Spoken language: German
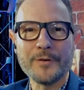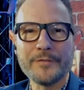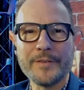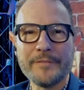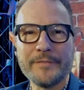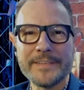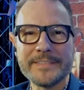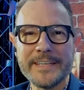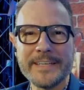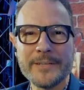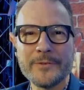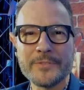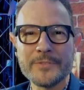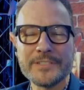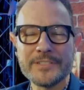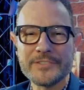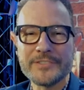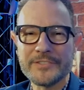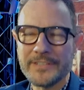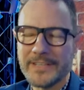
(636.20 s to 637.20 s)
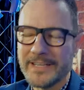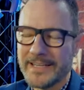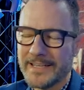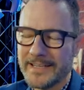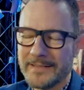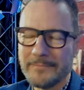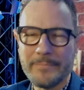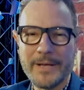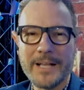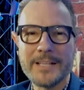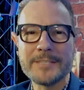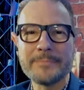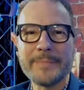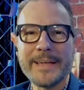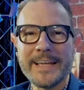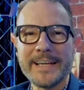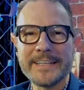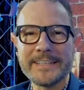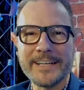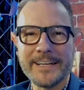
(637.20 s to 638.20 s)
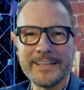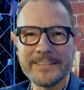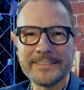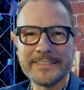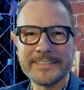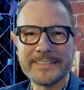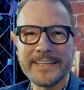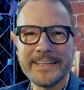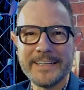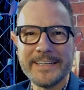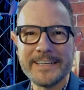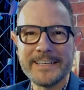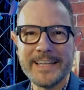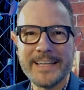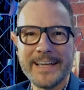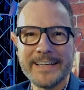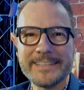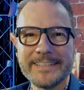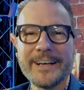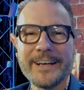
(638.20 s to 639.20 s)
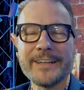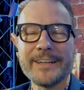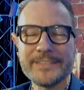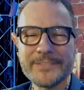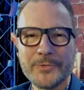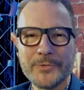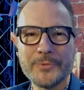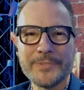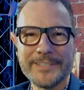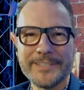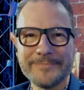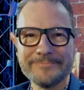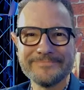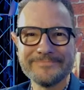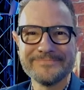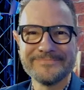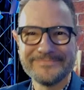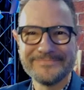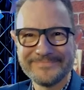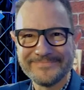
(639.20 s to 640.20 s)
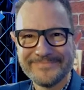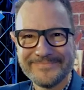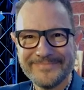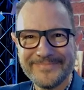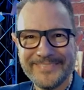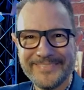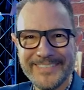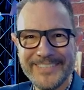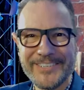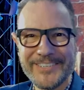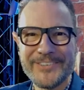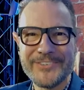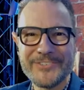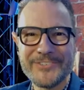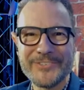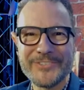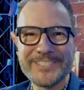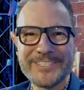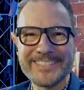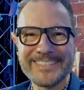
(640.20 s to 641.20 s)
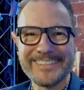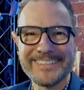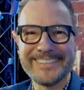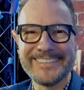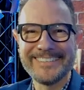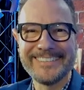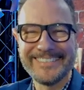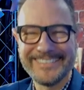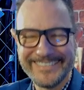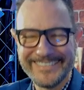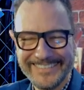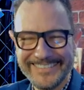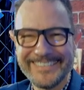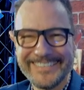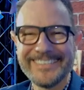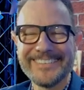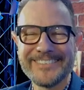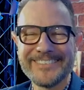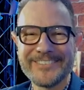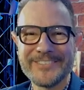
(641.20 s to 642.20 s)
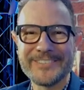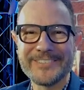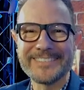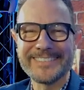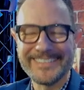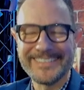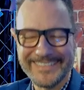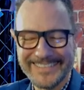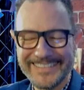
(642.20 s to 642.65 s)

hoffe, wir sehen uns äh, bald bei einer anderen Gelegenheit. Alles Gute. Danke, Tschüss. viele Grüße in die Schweiz. Tschüss.